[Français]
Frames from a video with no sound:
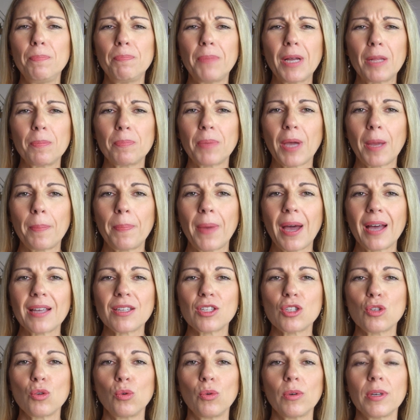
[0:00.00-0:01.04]
pas de
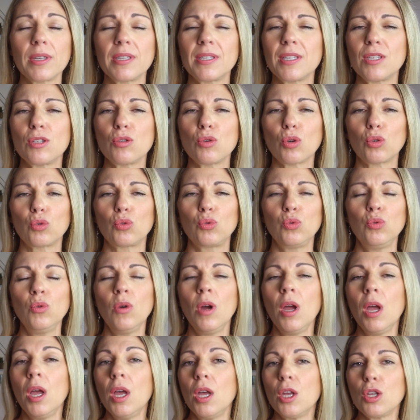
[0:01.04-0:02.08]
préparation et c'est surtout
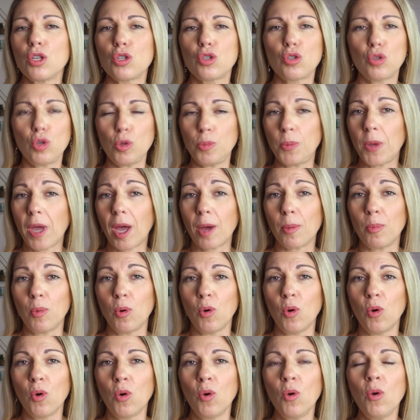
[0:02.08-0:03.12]
super
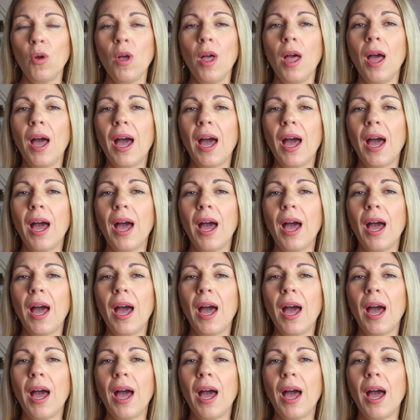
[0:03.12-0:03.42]
bon